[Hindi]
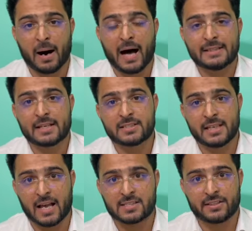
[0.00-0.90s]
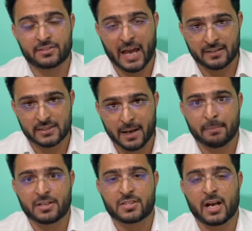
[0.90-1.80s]
बाद एक सियासी तहलका
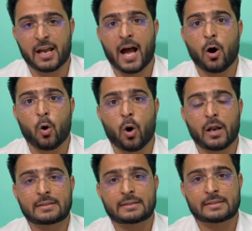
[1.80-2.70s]
मच गया और